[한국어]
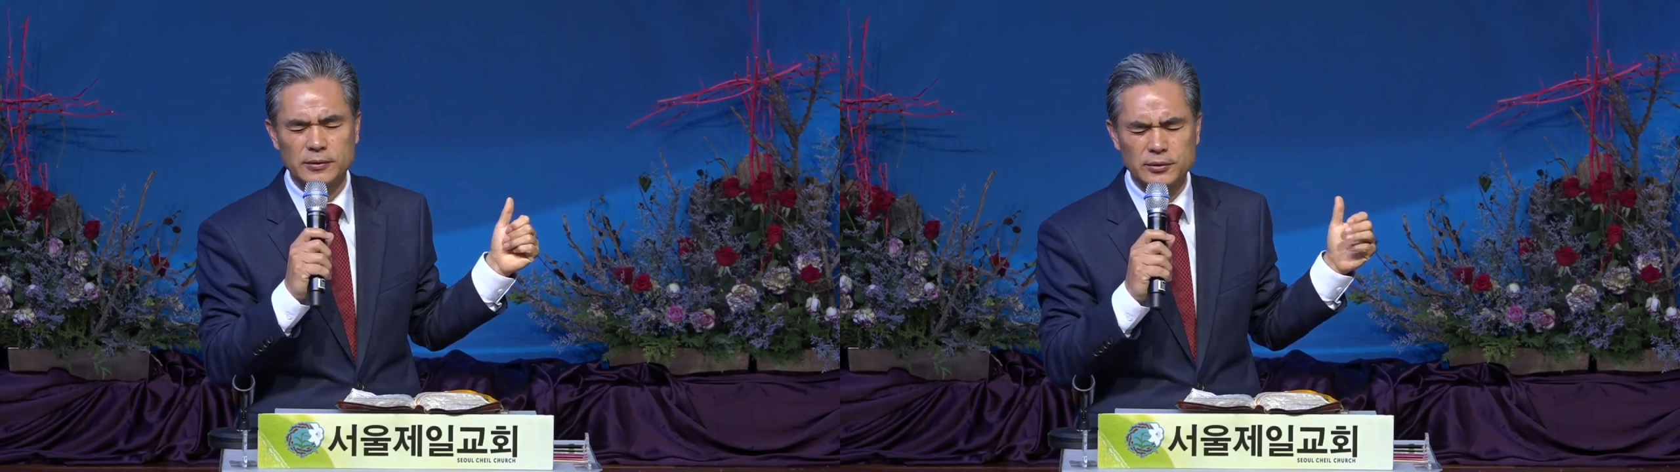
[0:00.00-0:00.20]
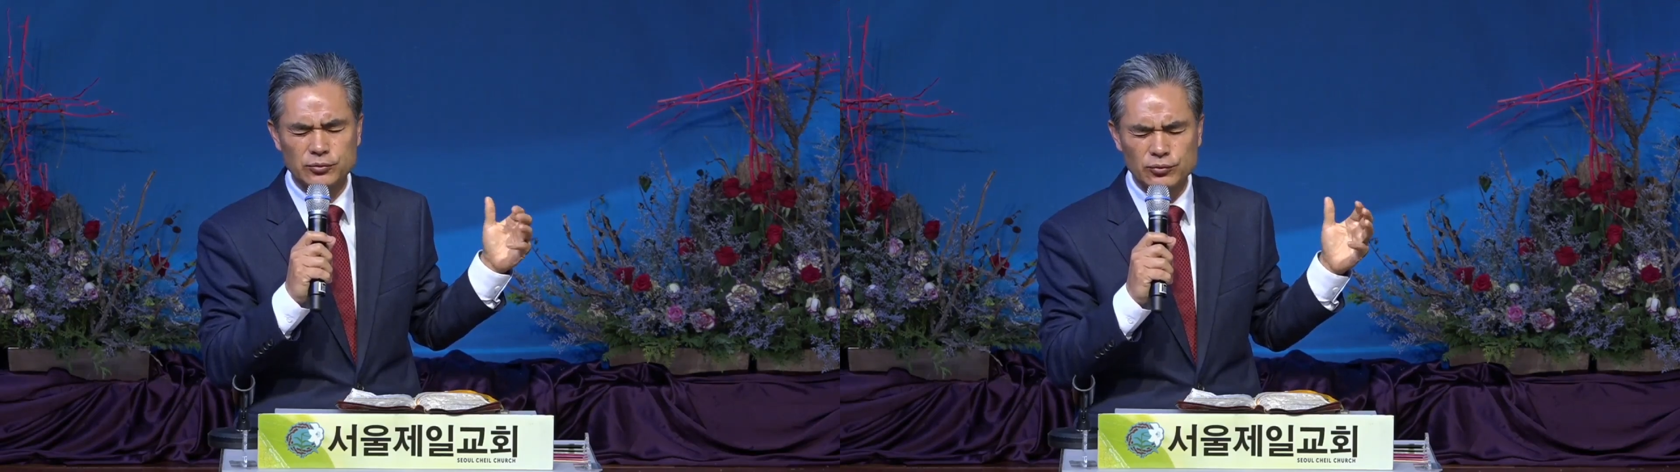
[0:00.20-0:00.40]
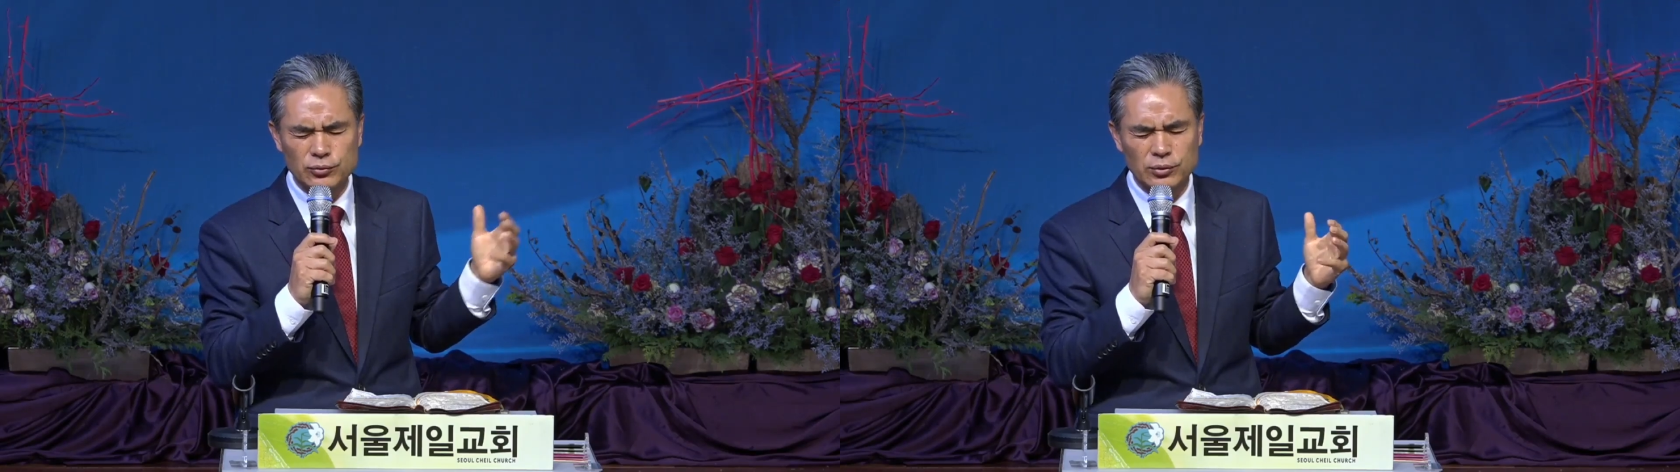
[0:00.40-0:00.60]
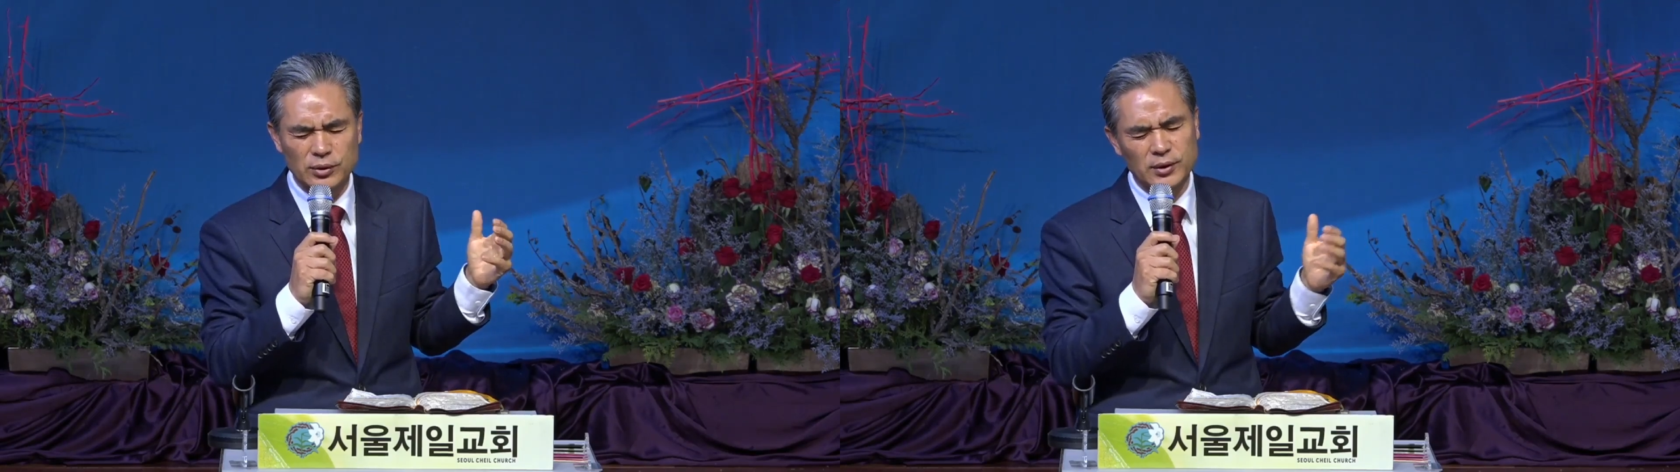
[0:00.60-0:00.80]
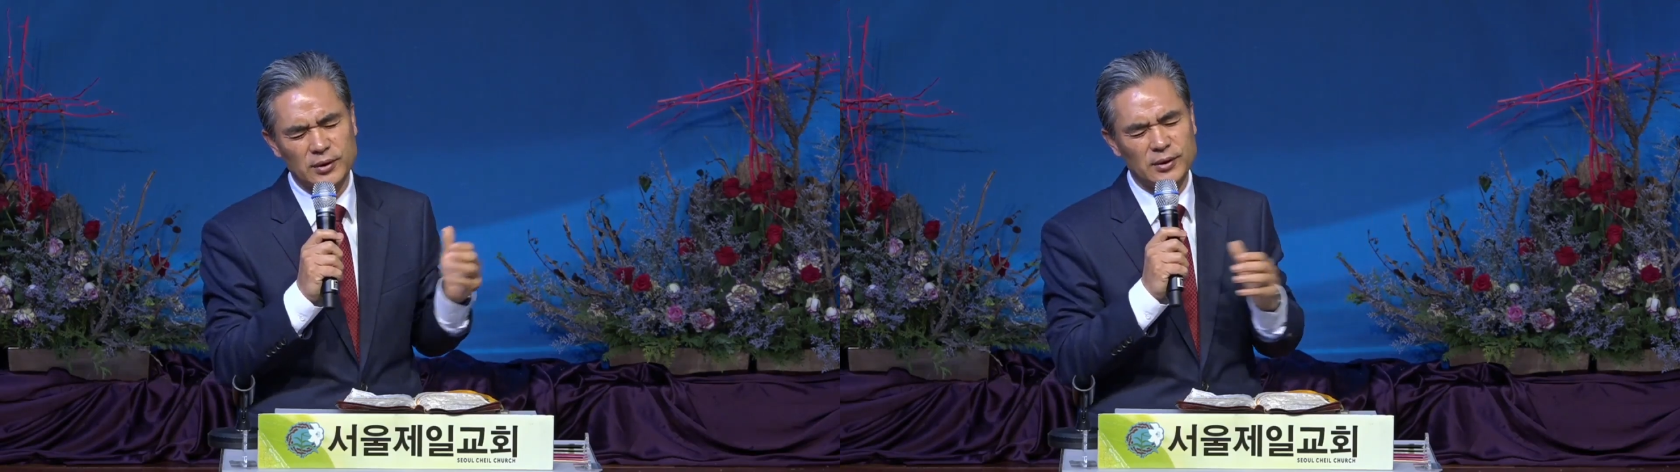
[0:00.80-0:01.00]
그걸 뚫고
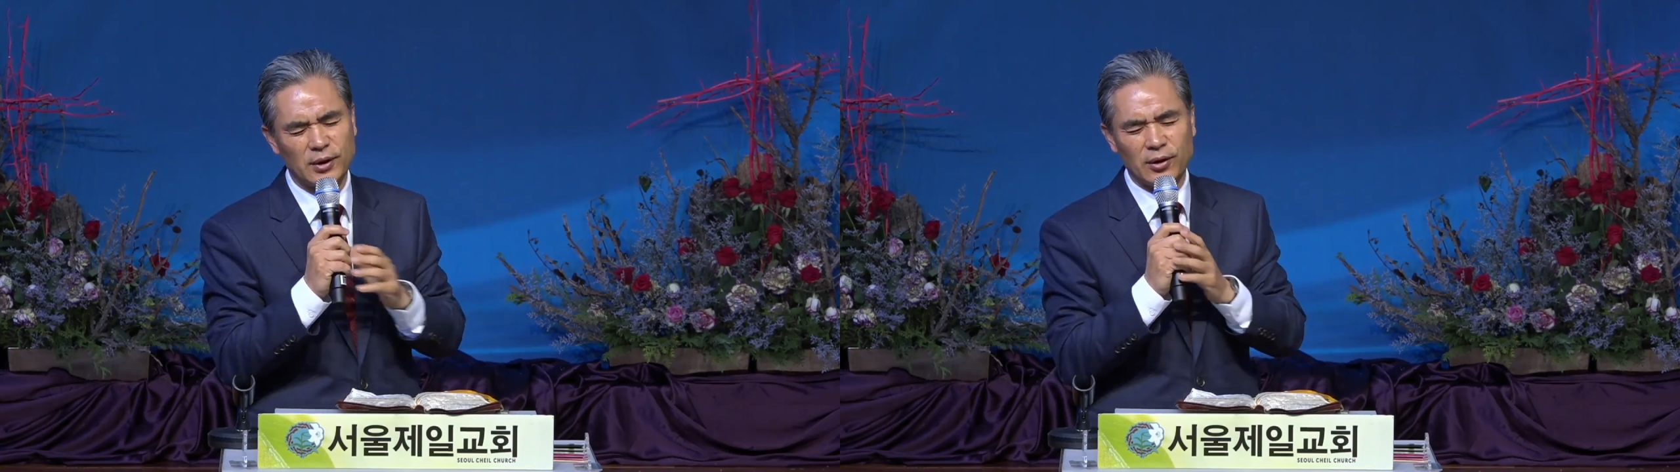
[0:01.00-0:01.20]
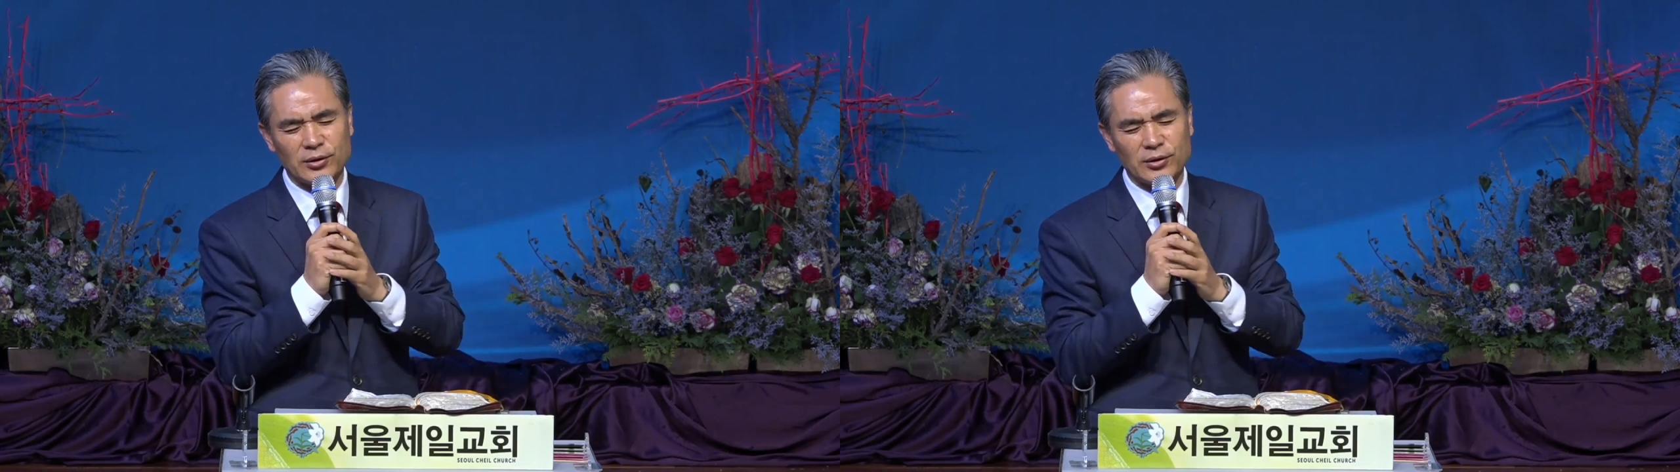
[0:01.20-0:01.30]
아